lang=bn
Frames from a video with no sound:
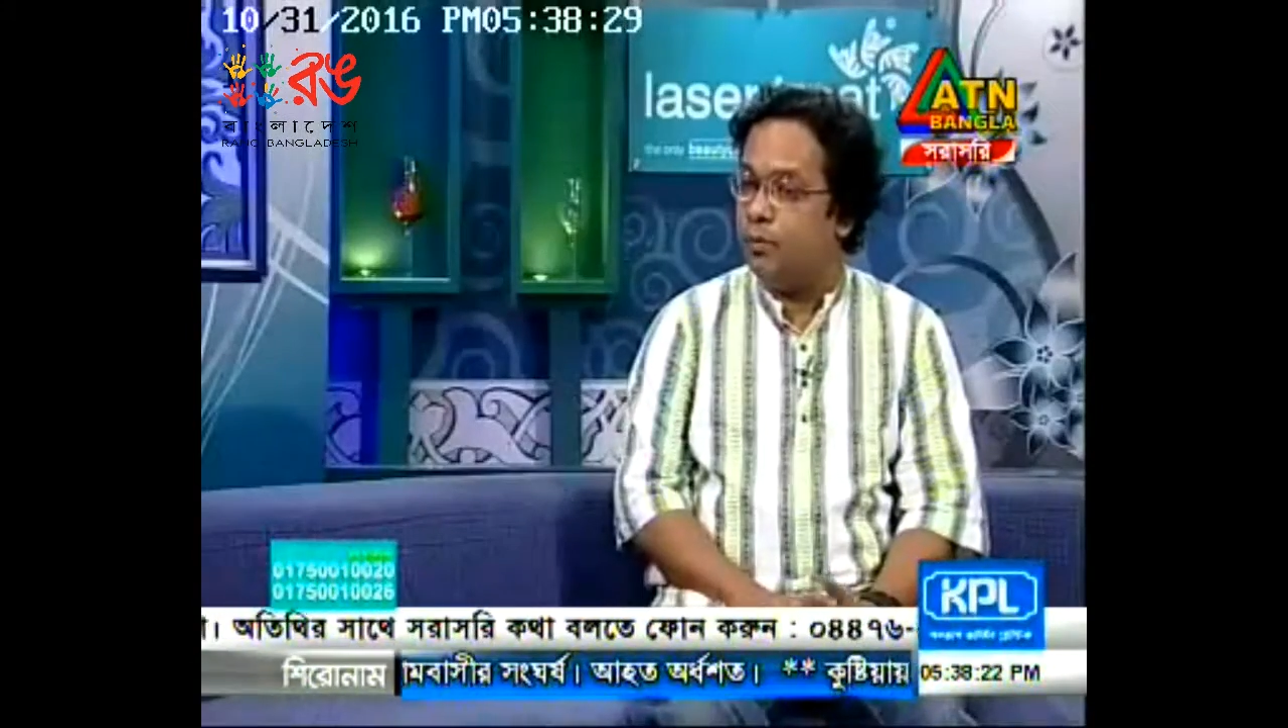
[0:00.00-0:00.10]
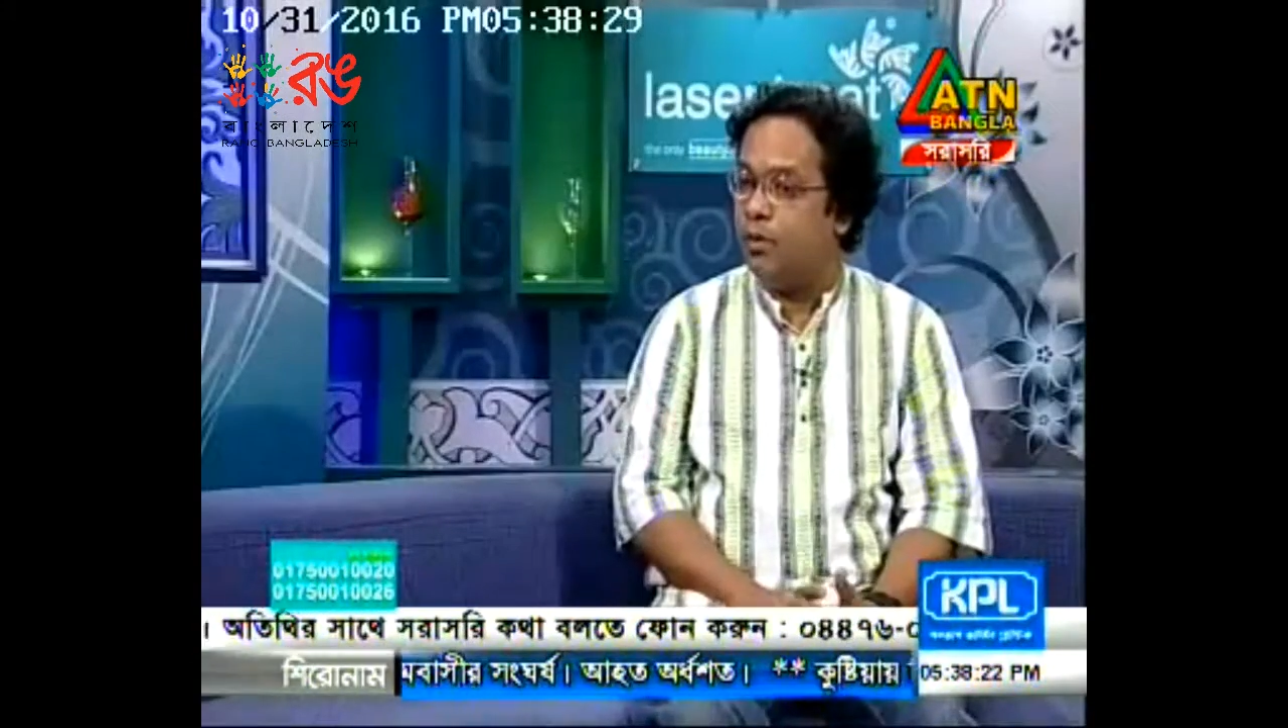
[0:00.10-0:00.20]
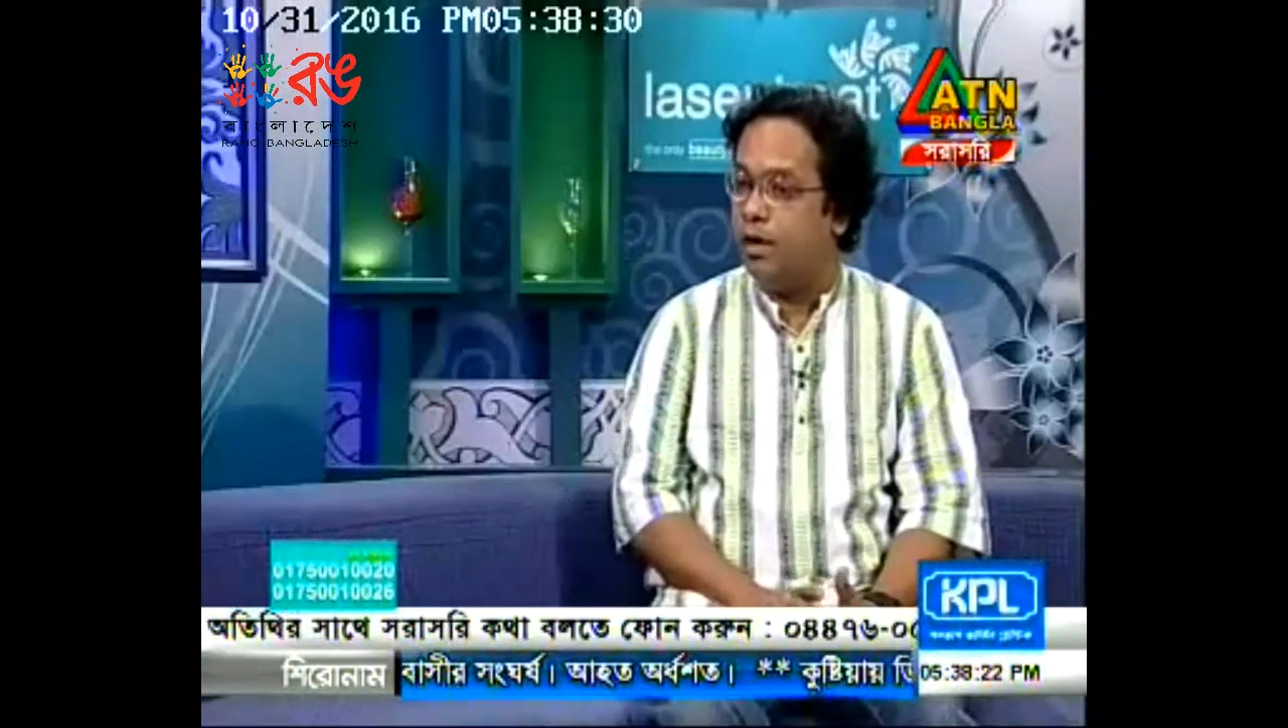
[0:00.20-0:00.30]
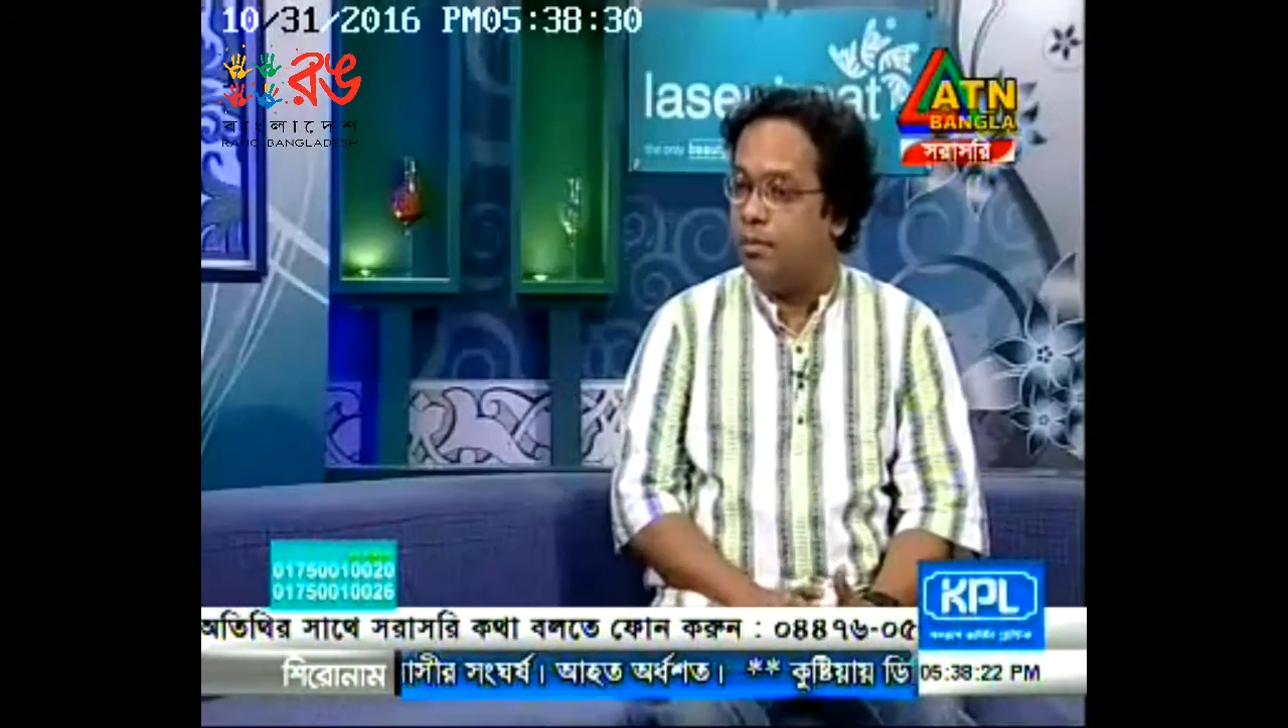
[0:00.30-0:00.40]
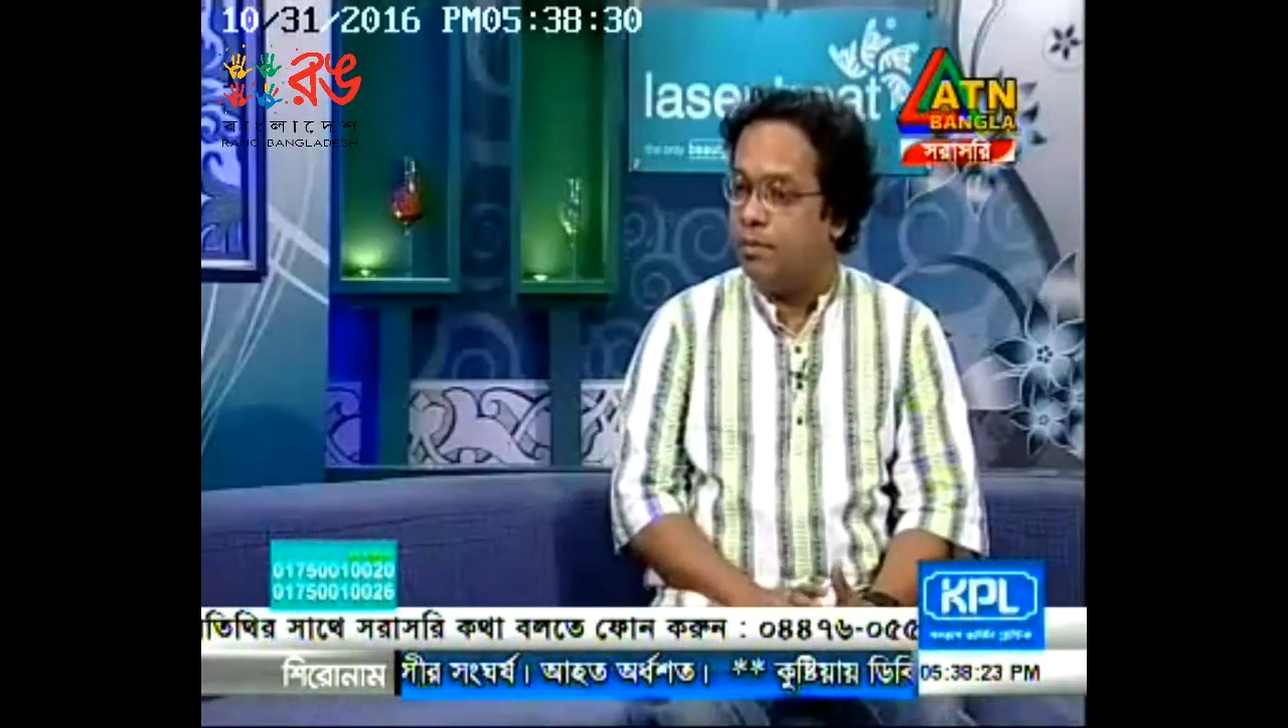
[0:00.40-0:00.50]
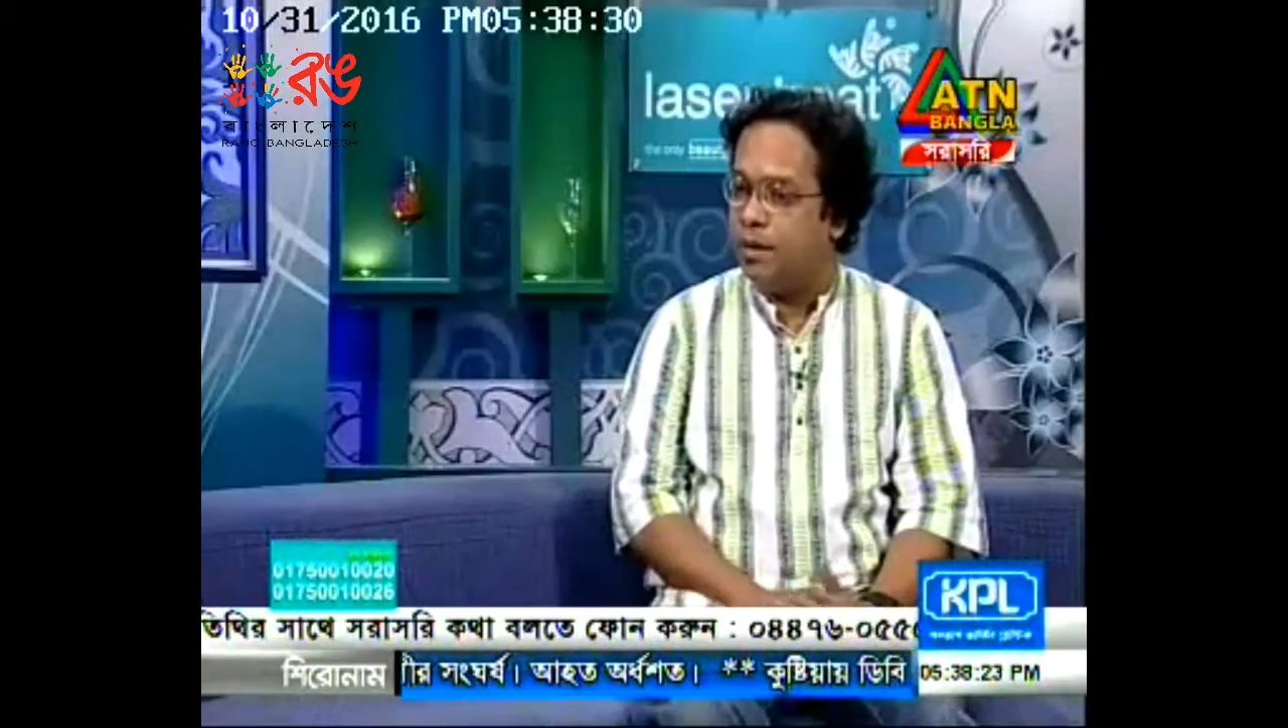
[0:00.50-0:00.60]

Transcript: আমি এটা কি